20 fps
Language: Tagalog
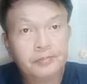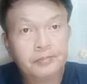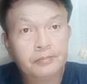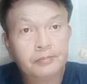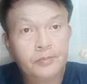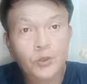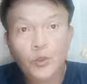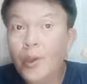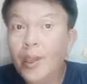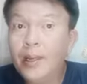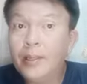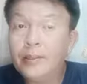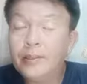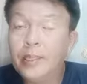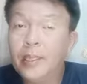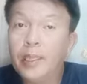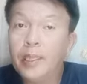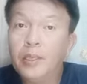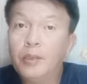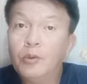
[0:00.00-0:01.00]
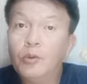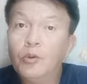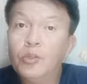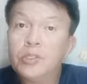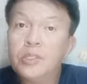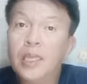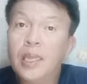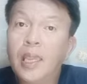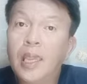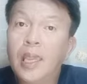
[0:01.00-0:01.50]
swerte kung
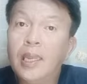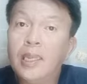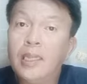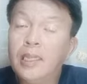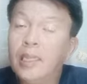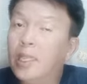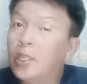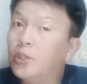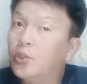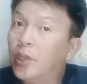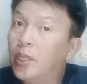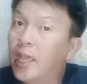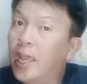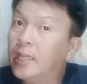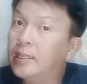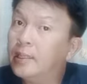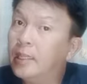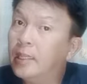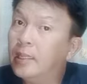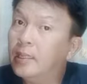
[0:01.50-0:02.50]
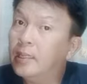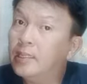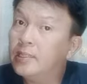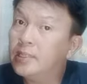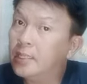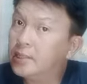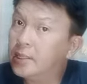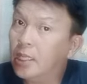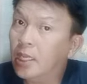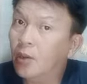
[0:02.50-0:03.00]
sakaling ito ay ating
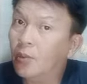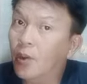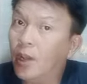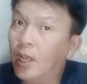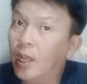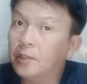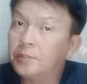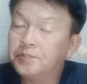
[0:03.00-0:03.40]
isasagawa.